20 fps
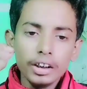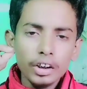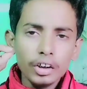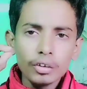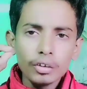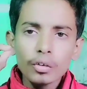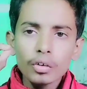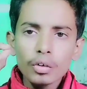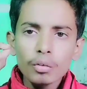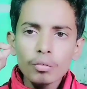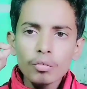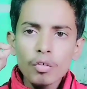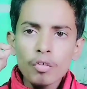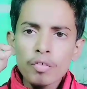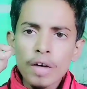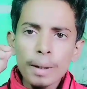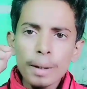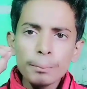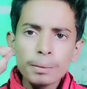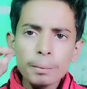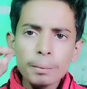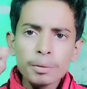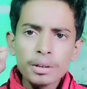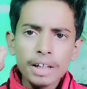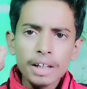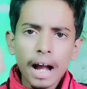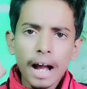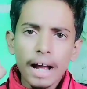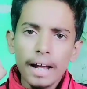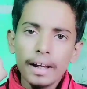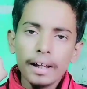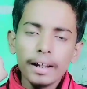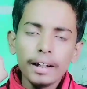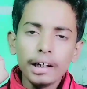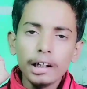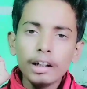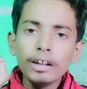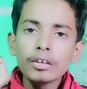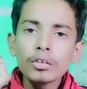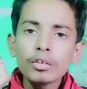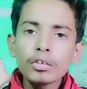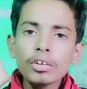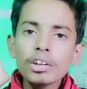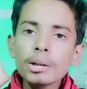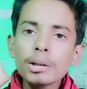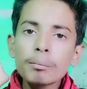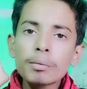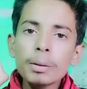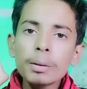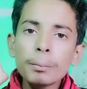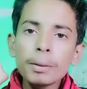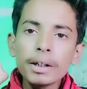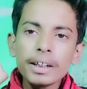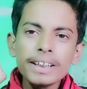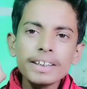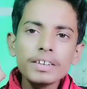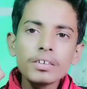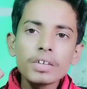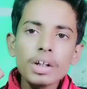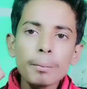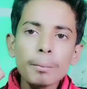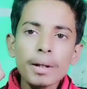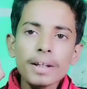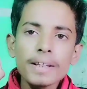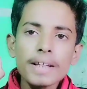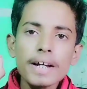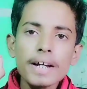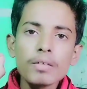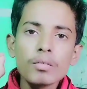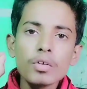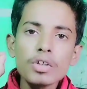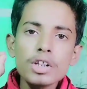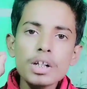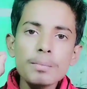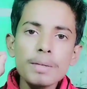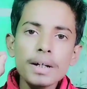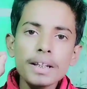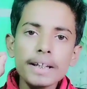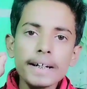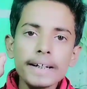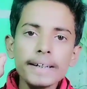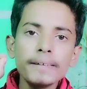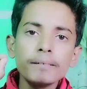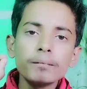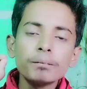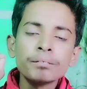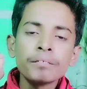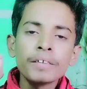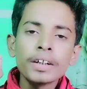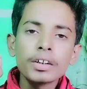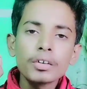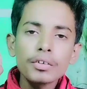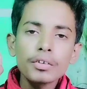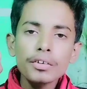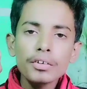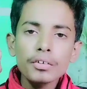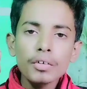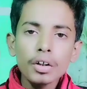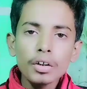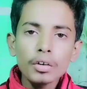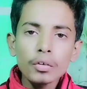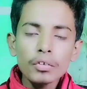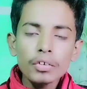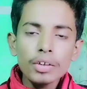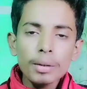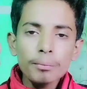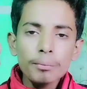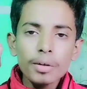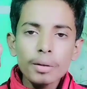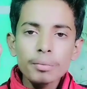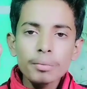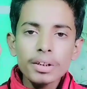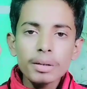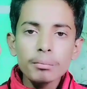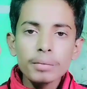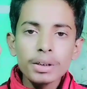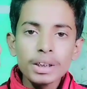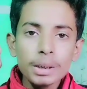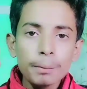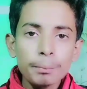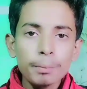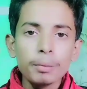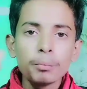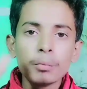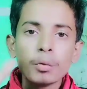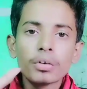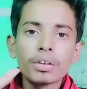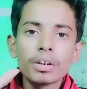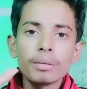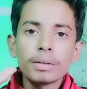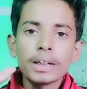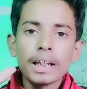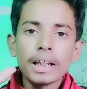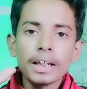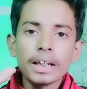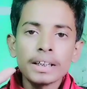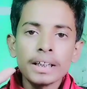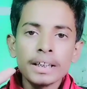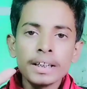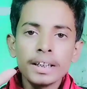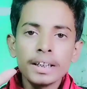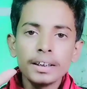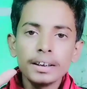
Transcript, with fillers: दोस्तों वो फाइव टिप्स क्या है दोस्तों सबसे पहले जो टिप आता है वो टिप आता है कि दोस्तों शॉर्ट नोट्स आपको हमेशा मल्टीपल बुक से बनाना चाहिए